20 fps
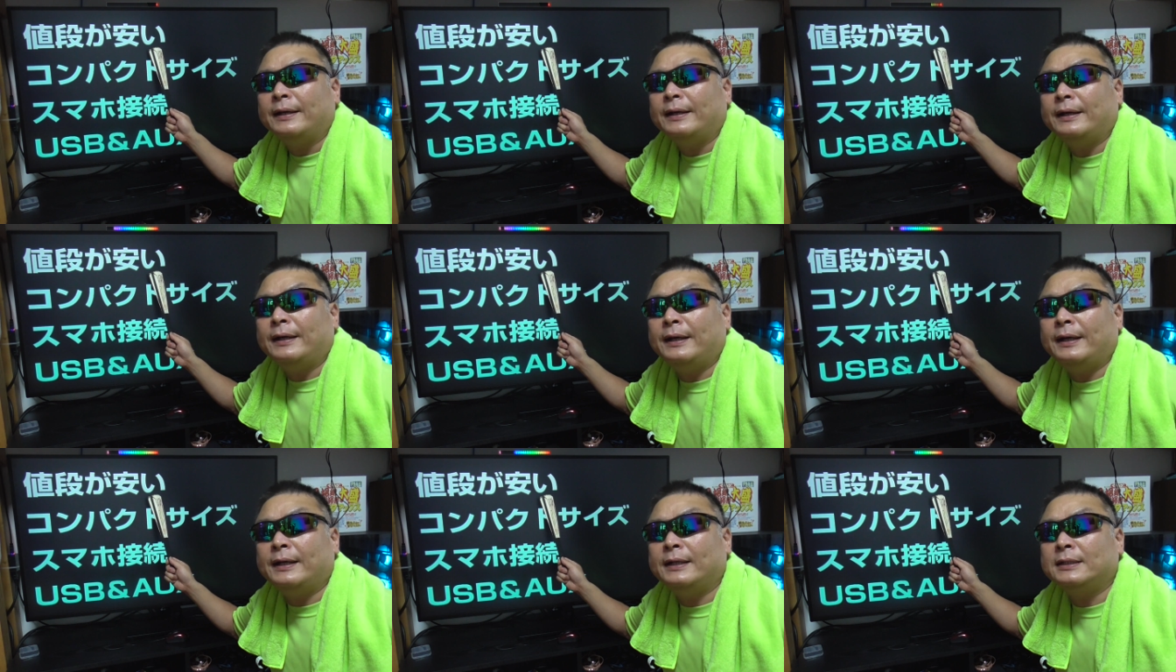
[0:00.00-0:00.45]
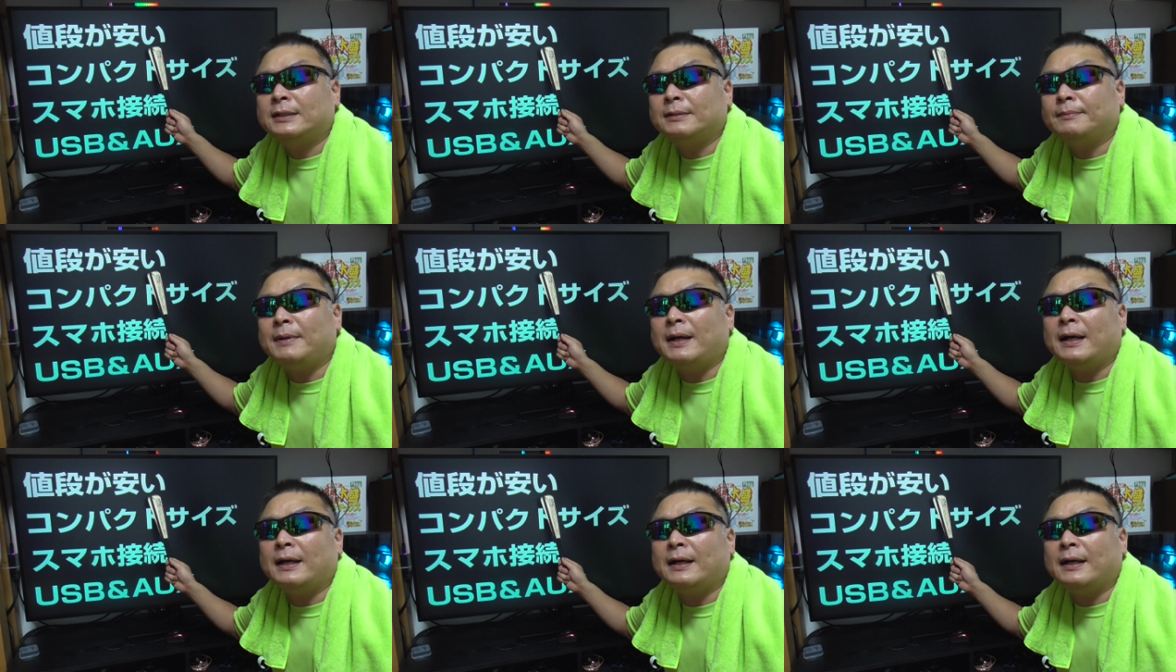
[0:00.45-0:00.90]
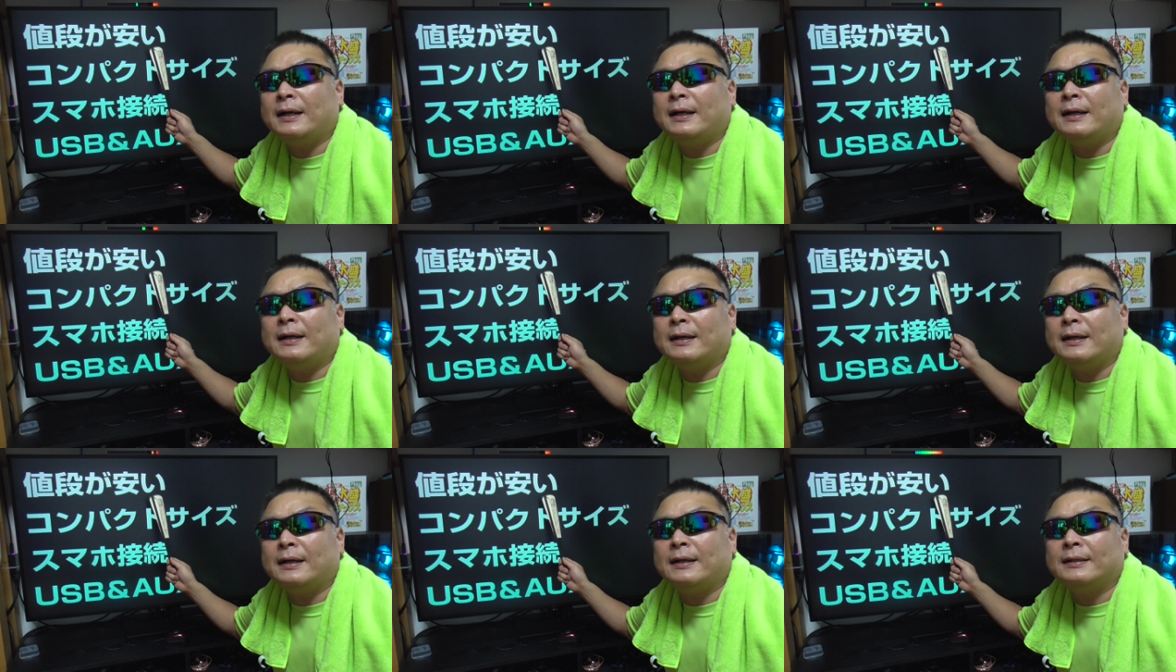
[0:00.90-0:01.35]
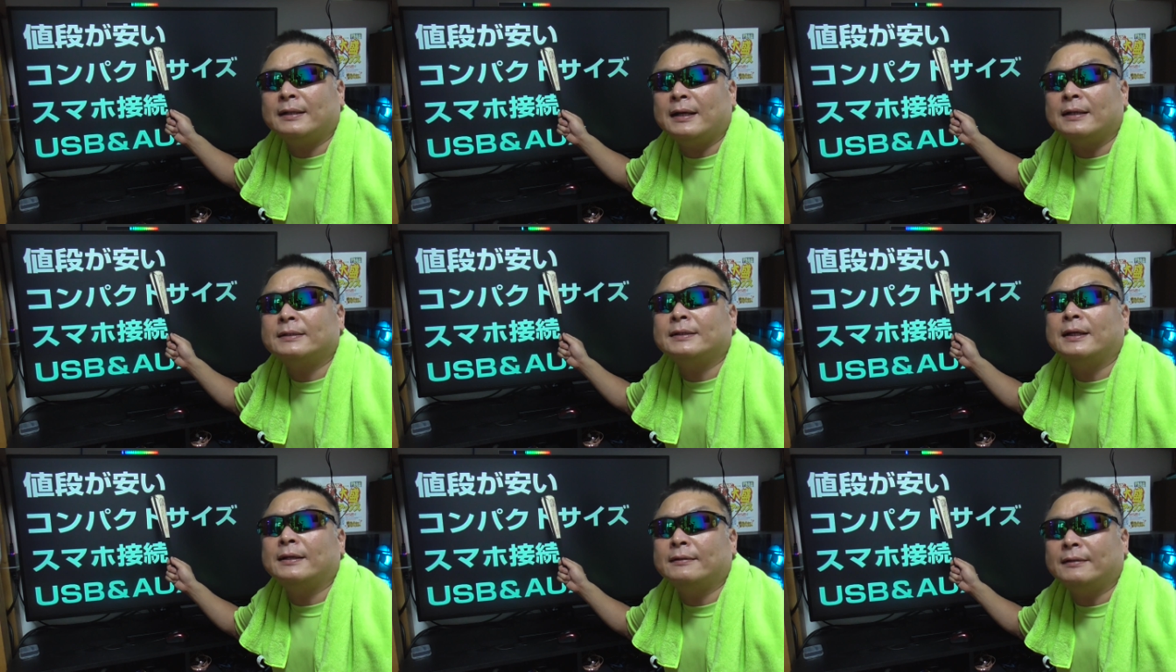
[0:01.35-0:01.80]
えー、1万
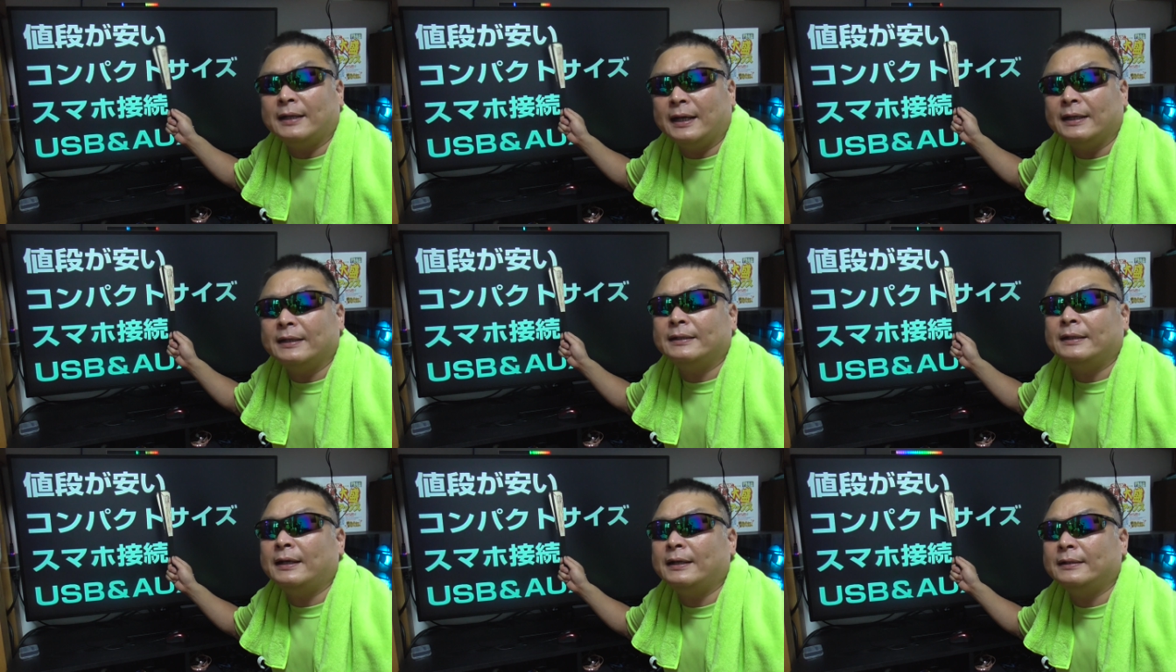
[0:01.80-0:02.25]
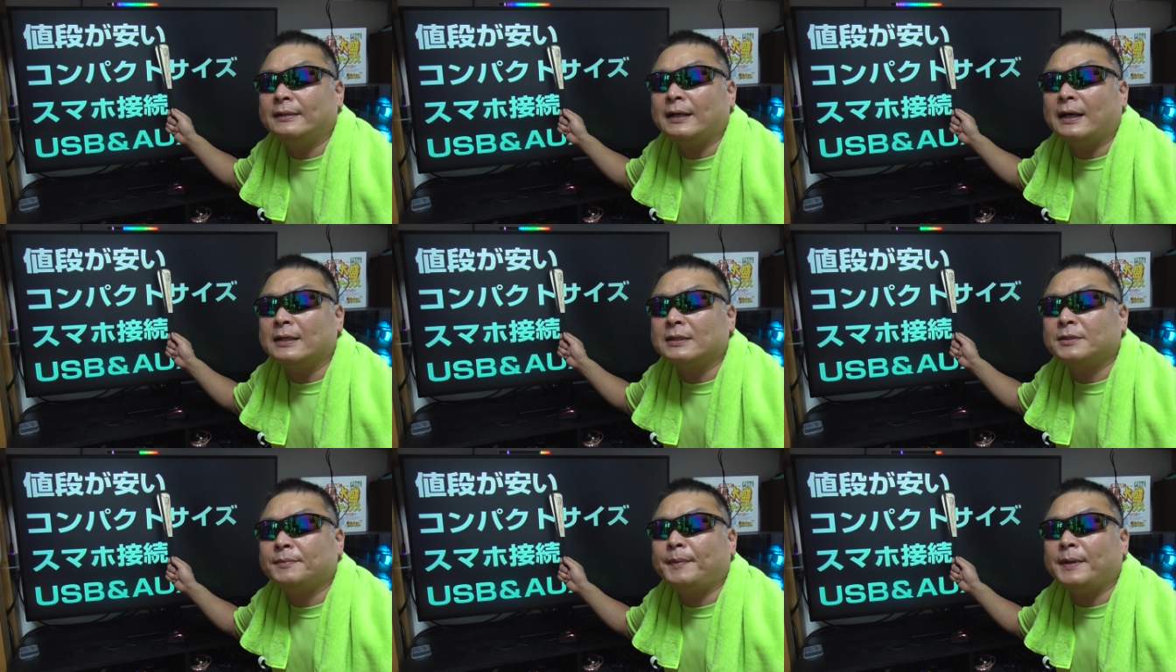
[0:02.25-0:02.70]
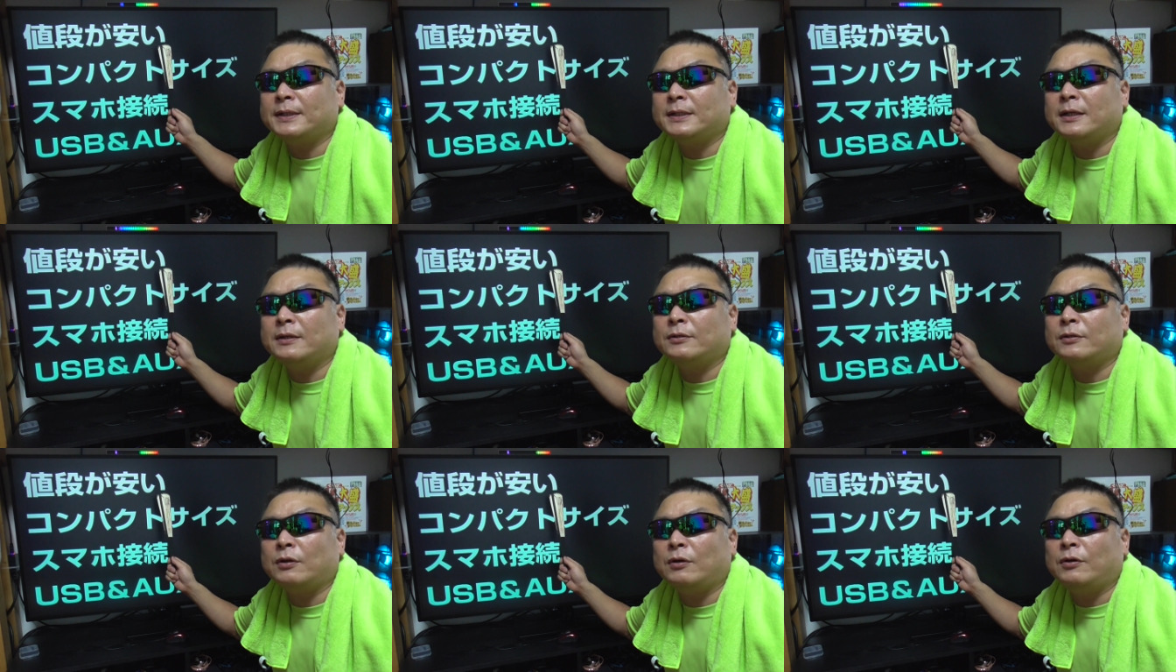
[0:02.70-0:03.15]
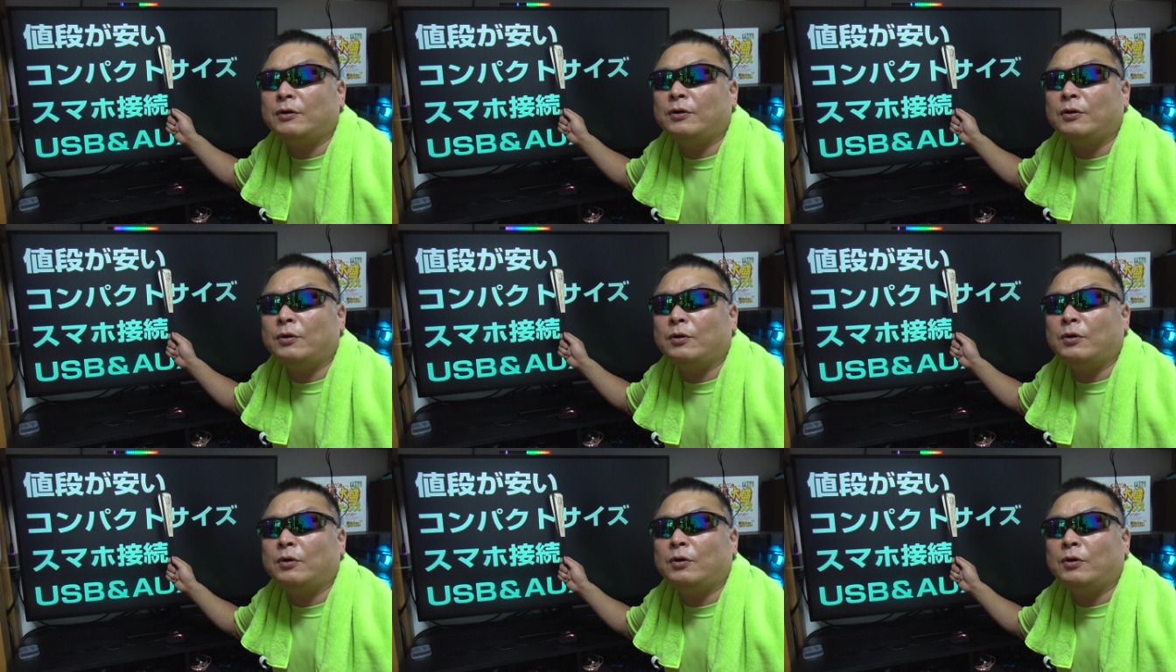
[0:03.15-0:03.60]
0千円ぐらい、ね、で8%
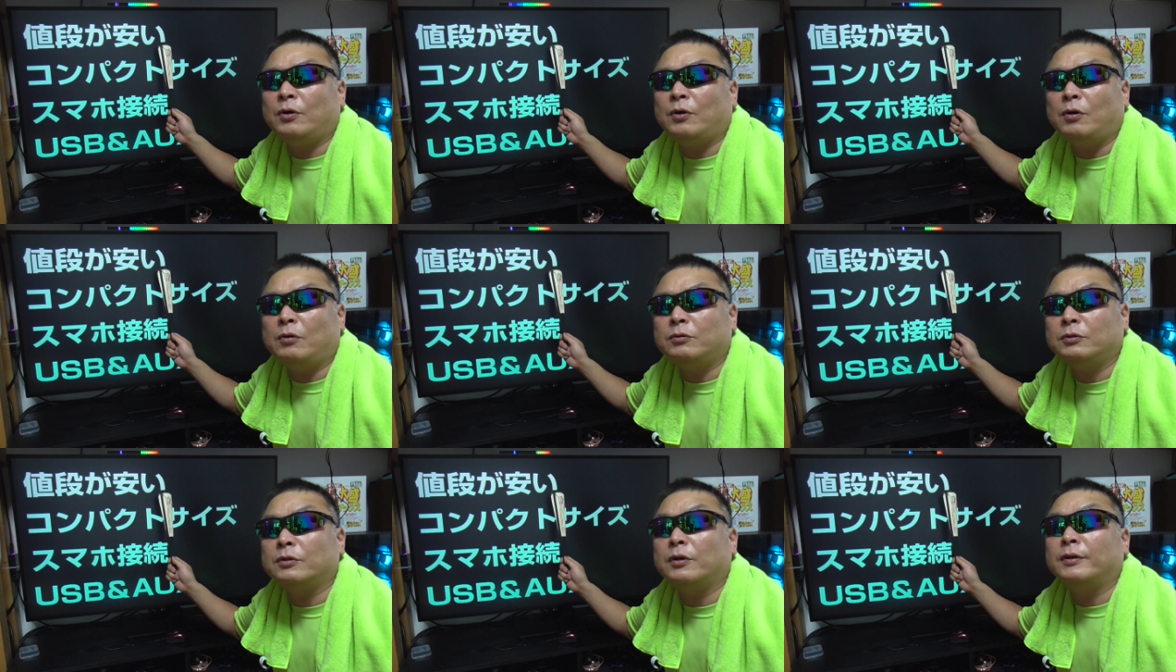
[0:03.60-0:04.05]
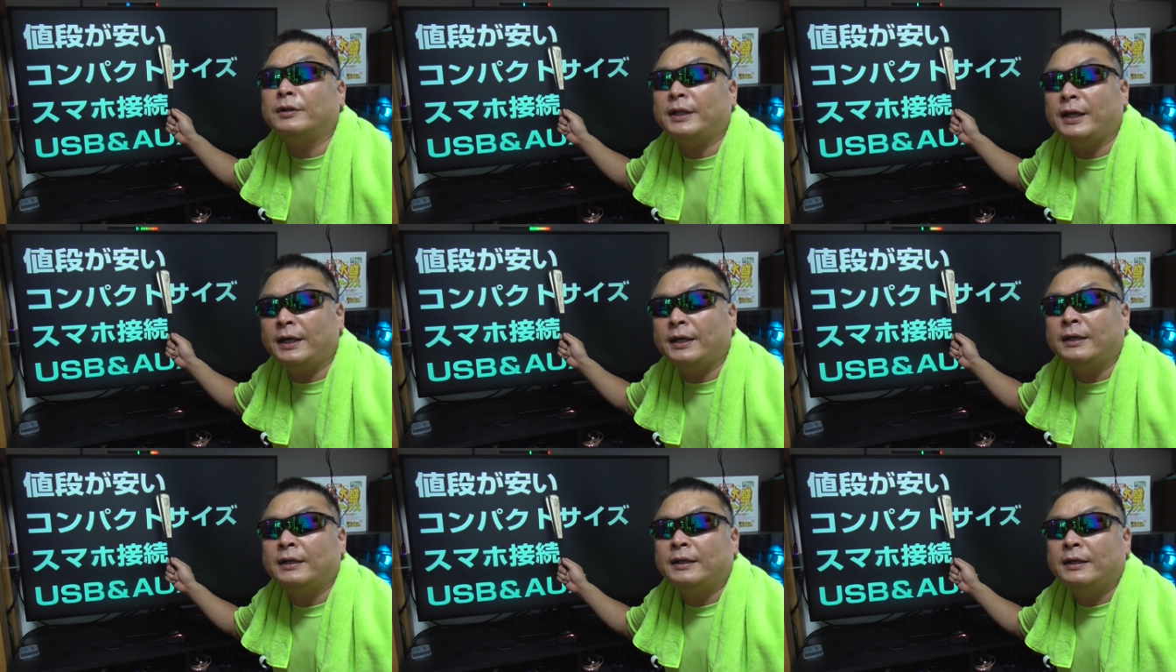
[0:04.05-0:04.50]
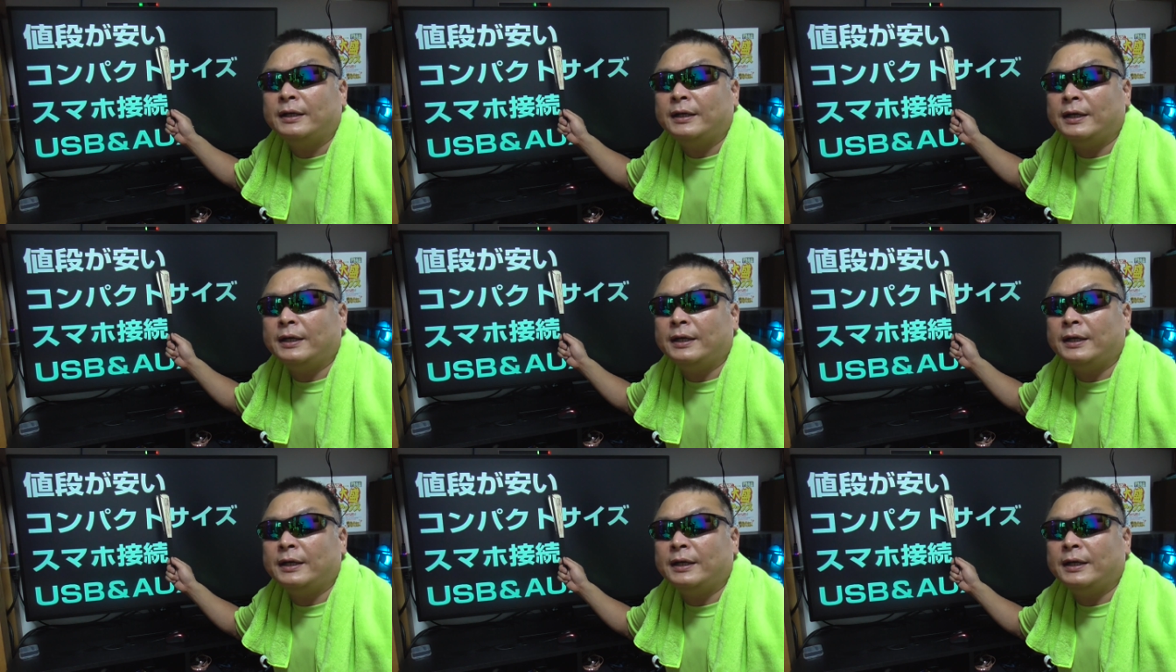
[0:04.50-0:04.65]
オフのね、